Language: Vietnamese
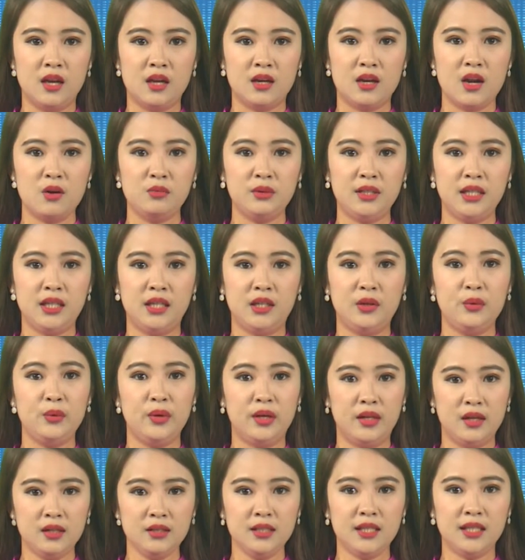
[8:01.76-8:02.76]
đồng chí Nguyễn
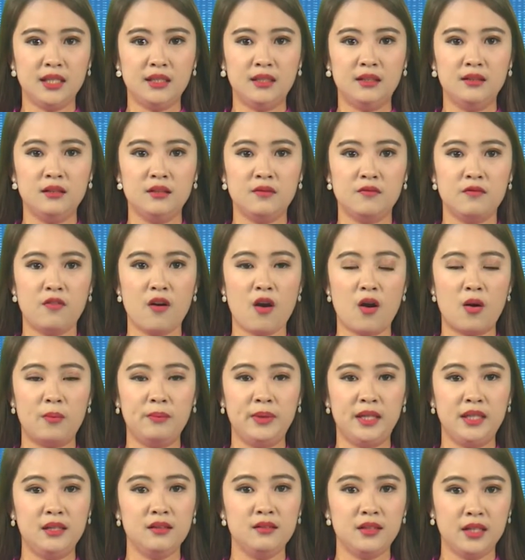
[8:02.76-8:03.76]
Đức Chính, Phó Bí
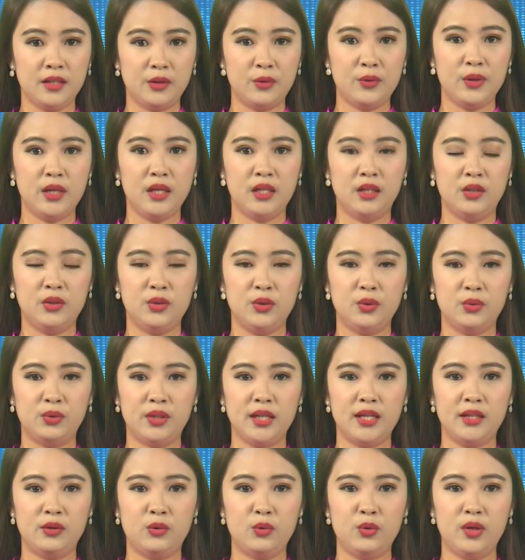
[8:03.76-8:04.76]
thư tỉnh ủy, Chủ
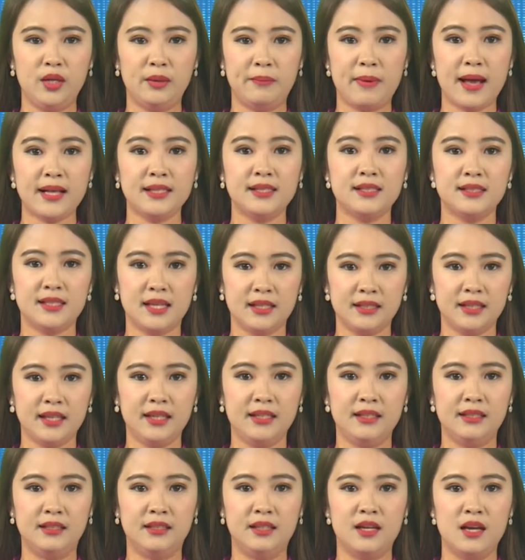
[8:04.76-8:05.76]
tịch Ủy ban nhân dân
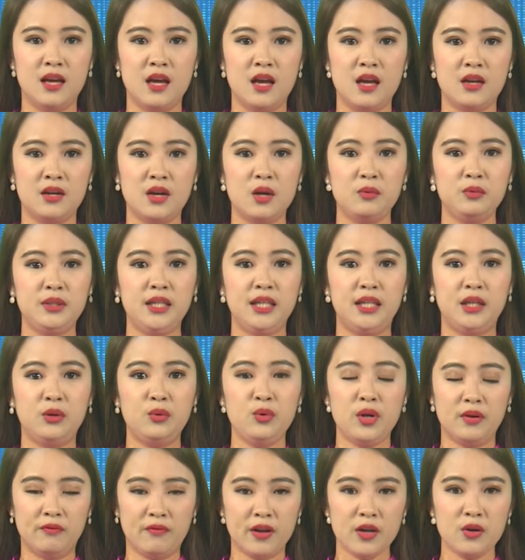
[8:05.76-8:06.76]
tỉnh, đồng chí
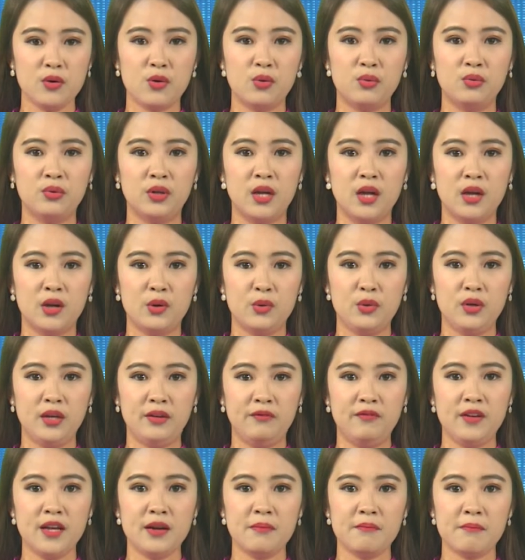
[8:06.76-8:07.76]
Nguyễn Văn Hùng, Ủy
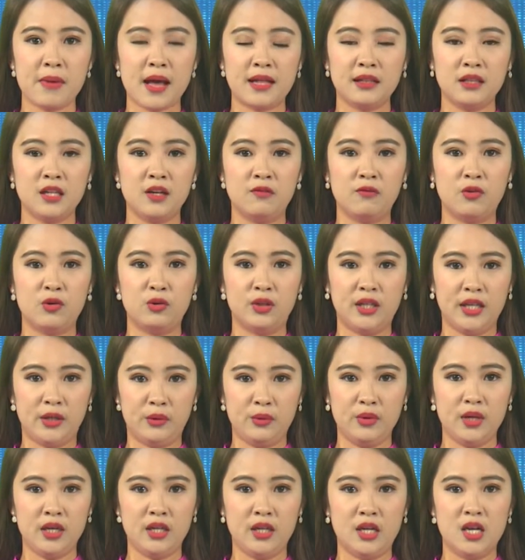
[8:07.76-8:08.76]
viên Ban Thường vụ tỉnh
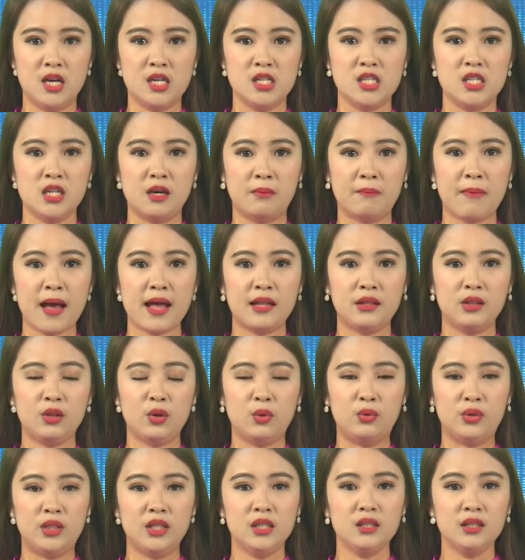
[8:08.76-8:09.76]
ủy, Trưởng ban Tổ
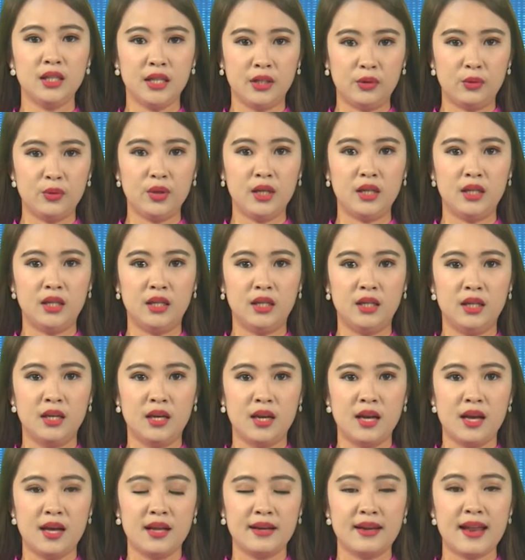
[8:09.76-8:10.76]
chức tỉnh ủy,
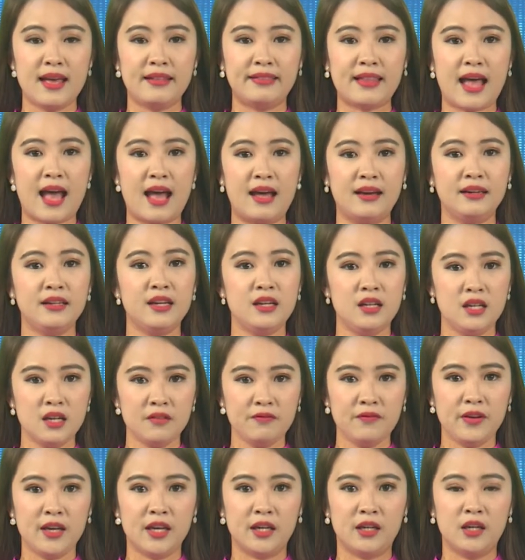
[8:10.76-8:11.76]
Đại tá Trinh Đức
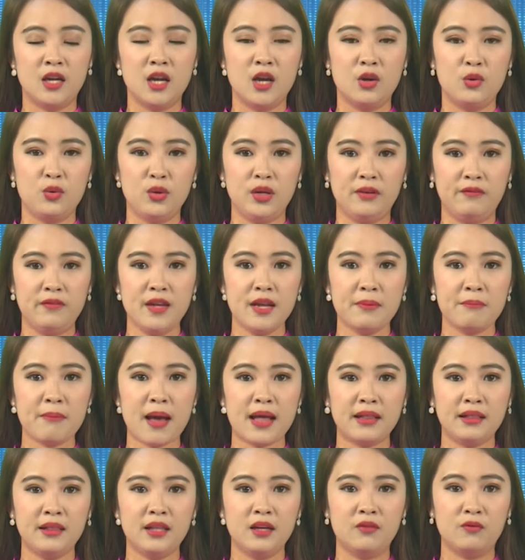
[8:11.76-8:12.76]
Việt, Ủy viên
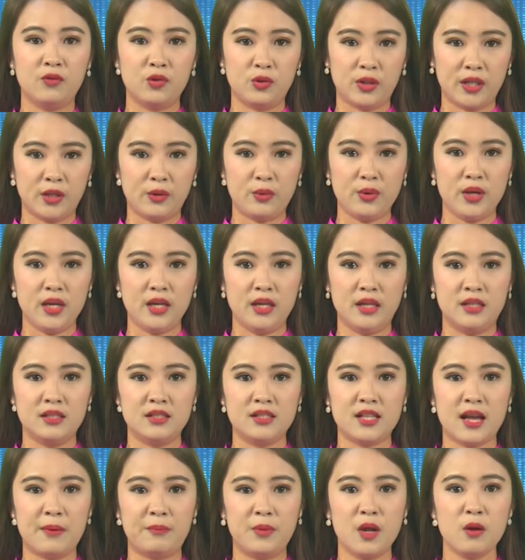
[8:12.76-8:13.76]
Ban Thường vụ tỉnh ủy,
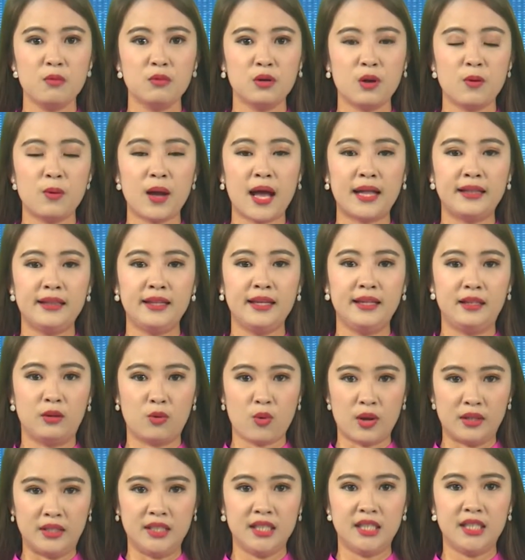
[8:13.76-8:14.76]
Giám đốc Công an tỉnh
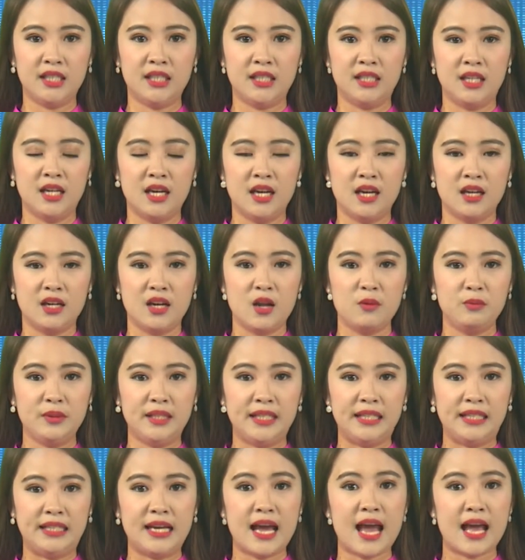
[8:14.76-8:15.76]
Quảng Trị, đồng
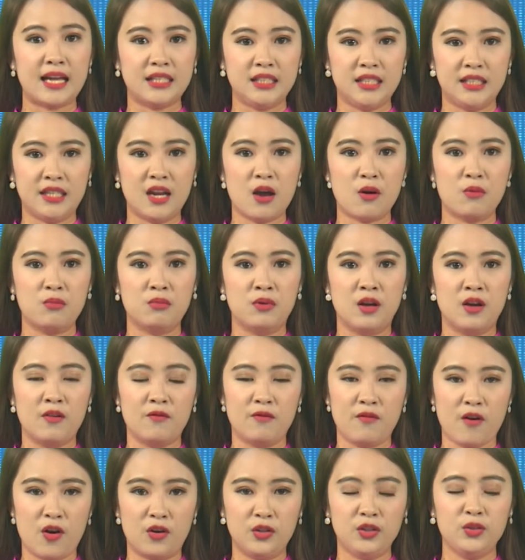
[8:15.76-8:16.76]
chí Hà Sĩ Đồng,
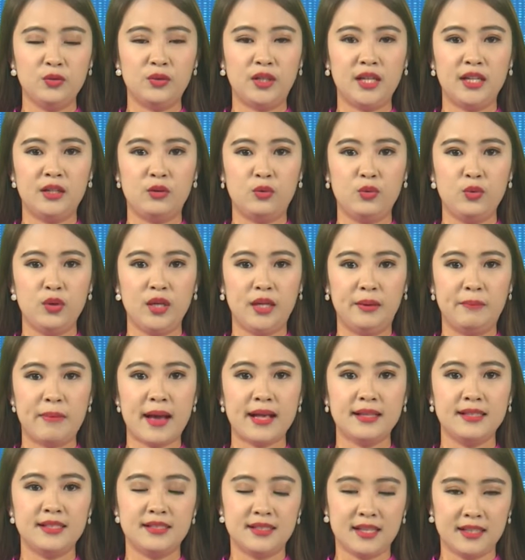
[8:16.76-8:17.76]
Phó Chủ tịch Ủy ban
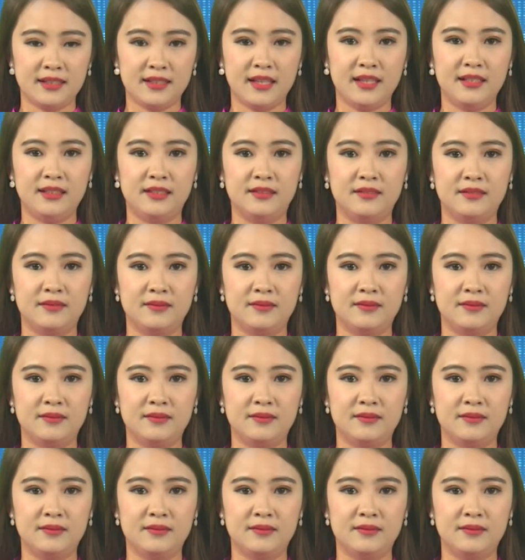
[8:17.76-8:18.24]
Nhân dân tỉnh.